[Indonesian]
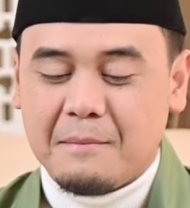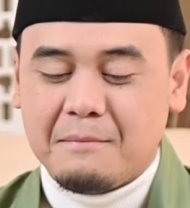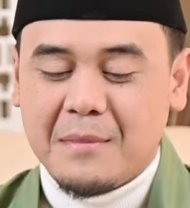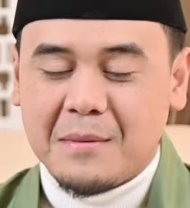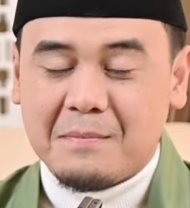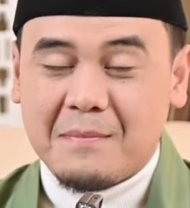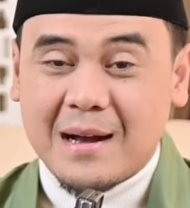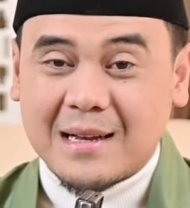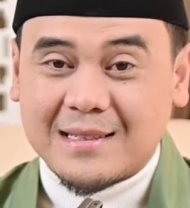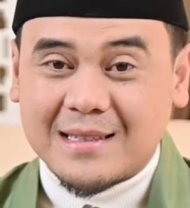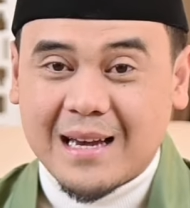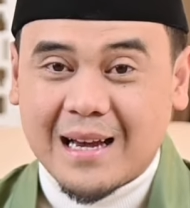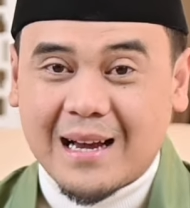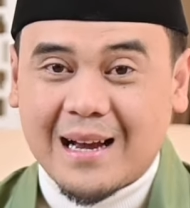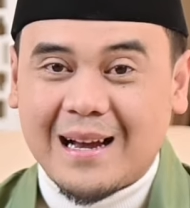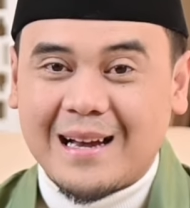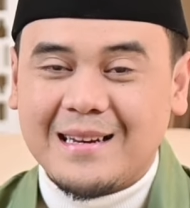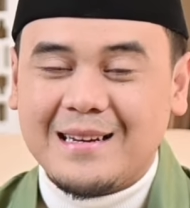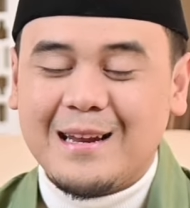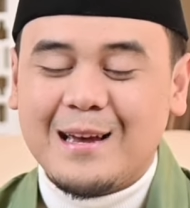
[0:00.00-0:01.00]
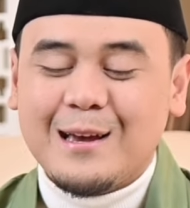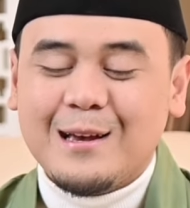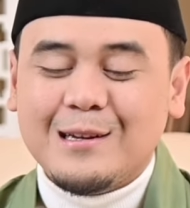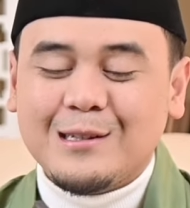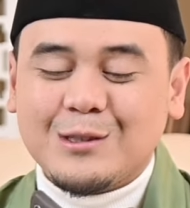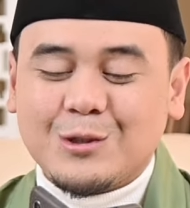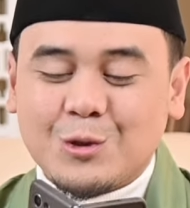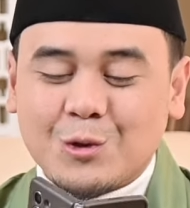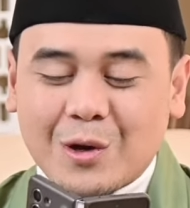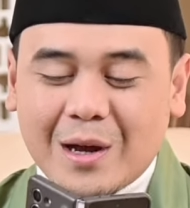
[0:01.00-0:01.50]
membacakan
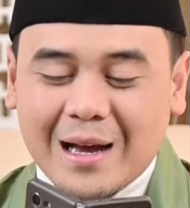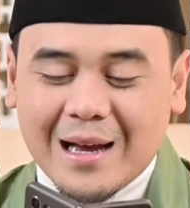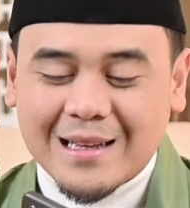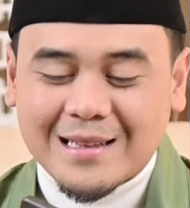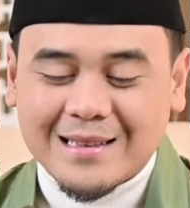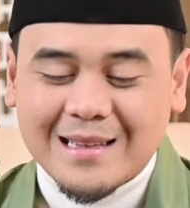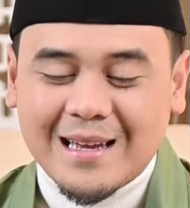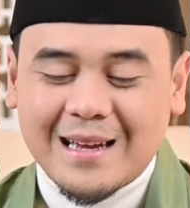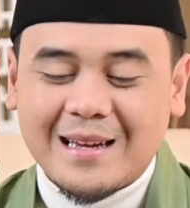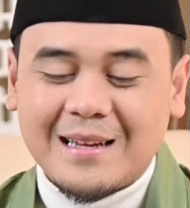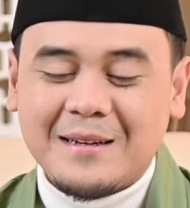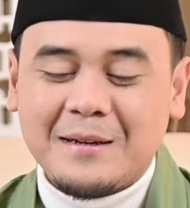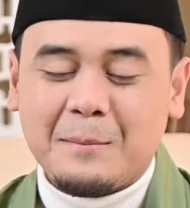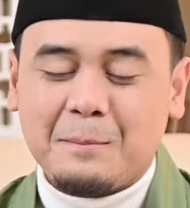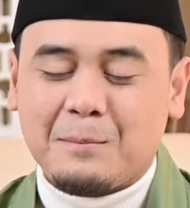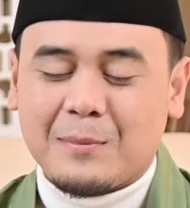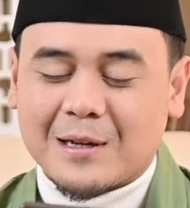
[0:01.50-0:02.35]
curhatan,